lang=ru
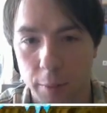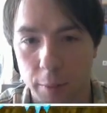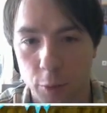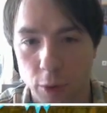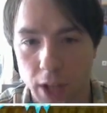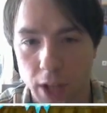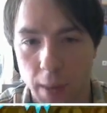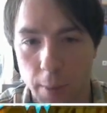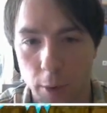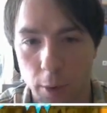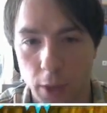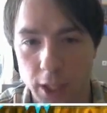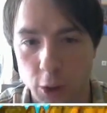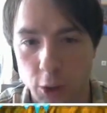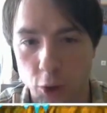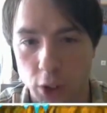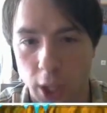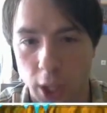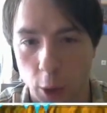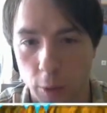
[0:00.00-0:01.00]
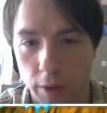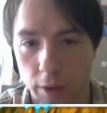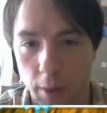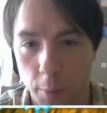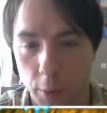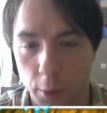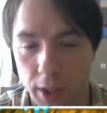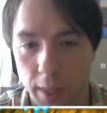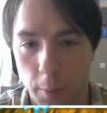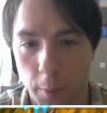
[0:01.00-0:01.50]
Тут как бы у нас уже так вот
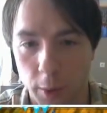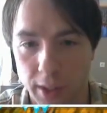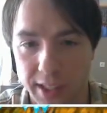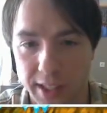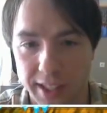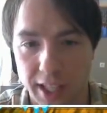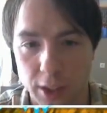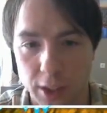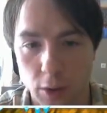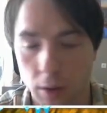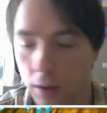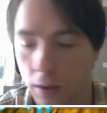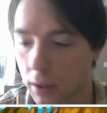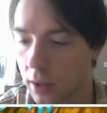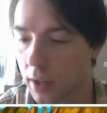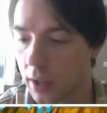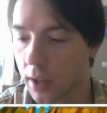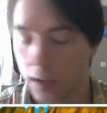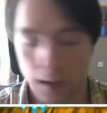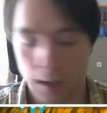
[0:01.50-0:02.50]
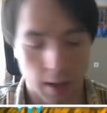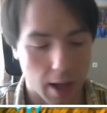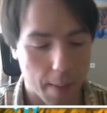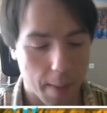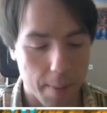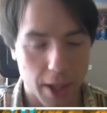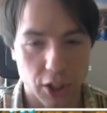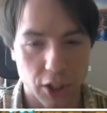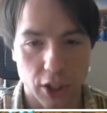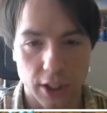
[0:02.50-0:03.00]
будет работать сразу.
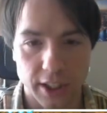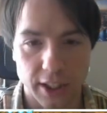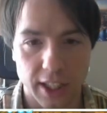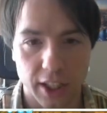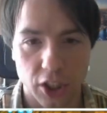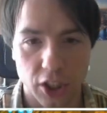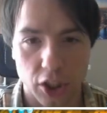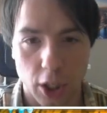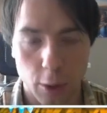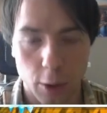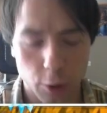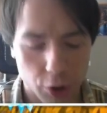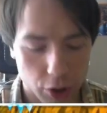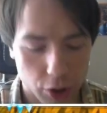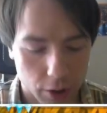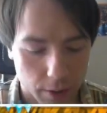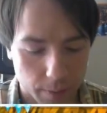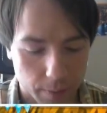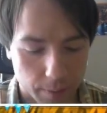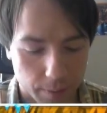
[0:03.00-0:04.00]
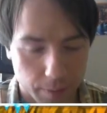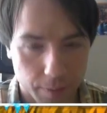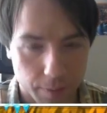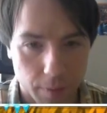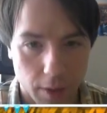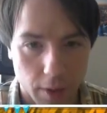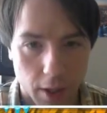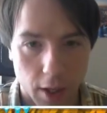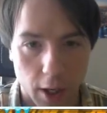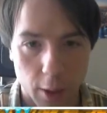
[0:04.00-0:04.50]
Опять же, где наш ключ?
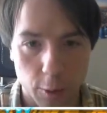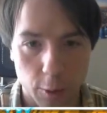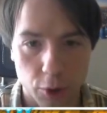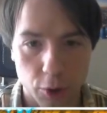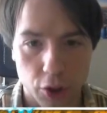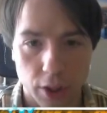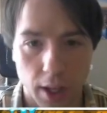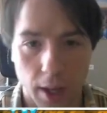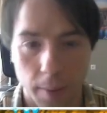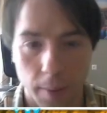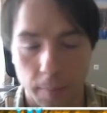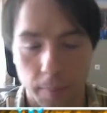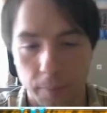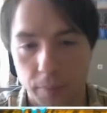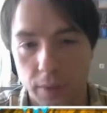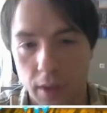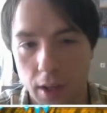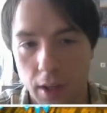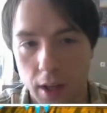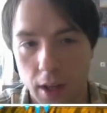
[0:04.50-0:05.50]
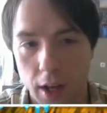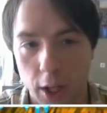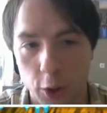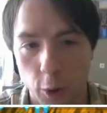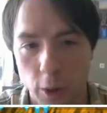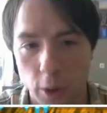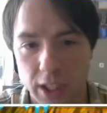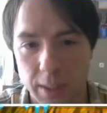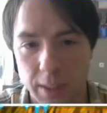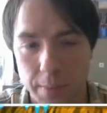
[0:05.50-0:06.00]
Ключ, да.
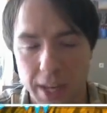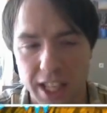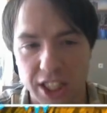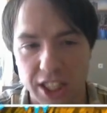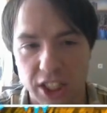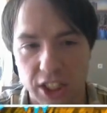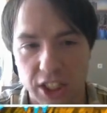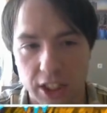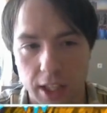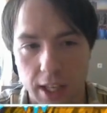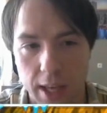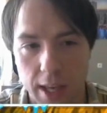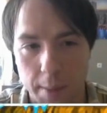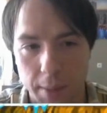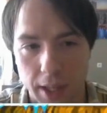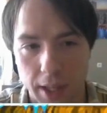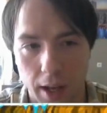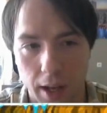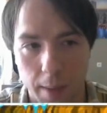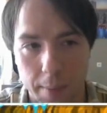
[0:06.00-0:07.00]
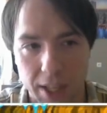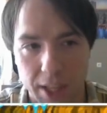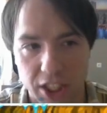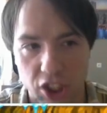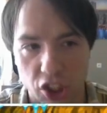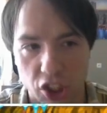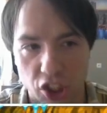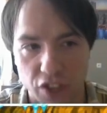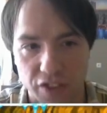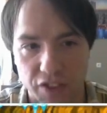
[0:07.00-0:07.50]
То есть без, именно без
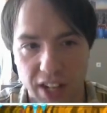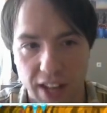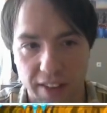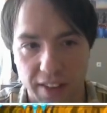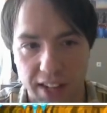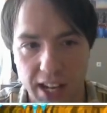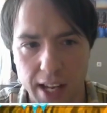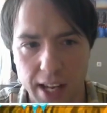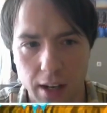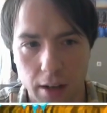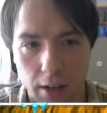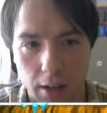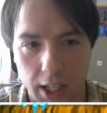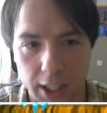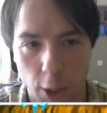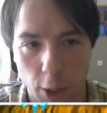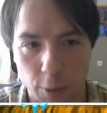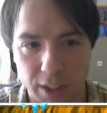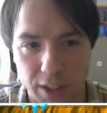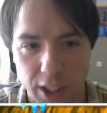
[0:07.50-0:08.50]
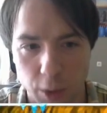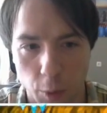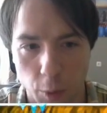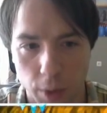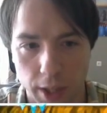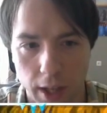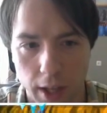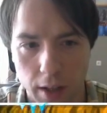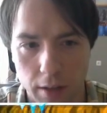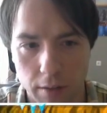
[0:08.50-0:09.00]
Shift Left Click, когда вот здесь вот,
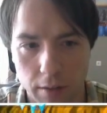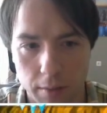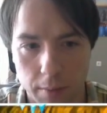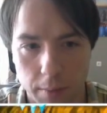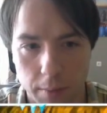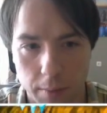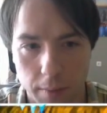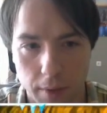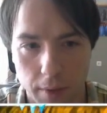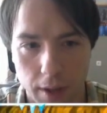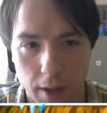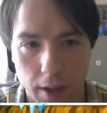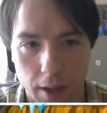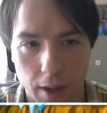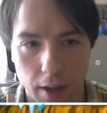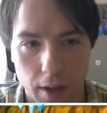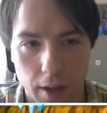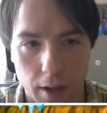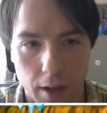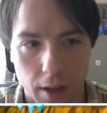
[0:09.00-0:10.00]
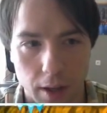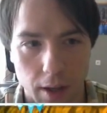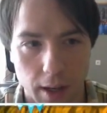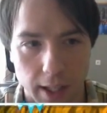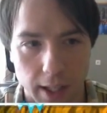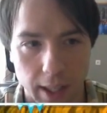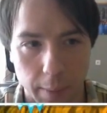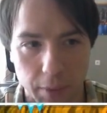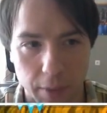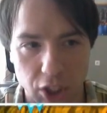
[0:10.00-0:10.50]
да,
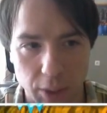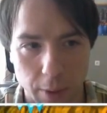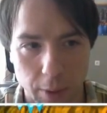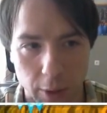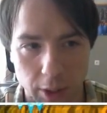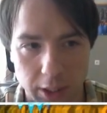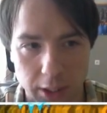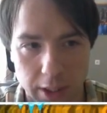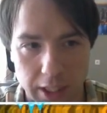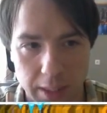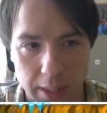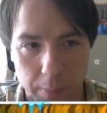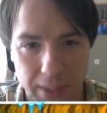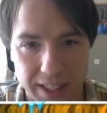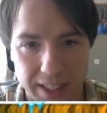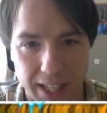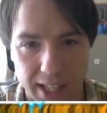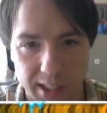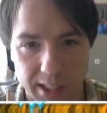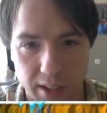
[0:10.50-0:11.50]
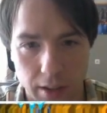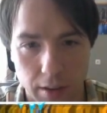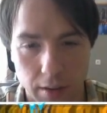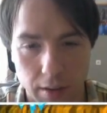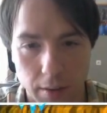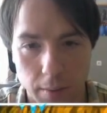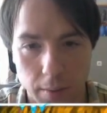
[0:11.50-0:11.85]
там нажимаю, у нас здесь подсказка.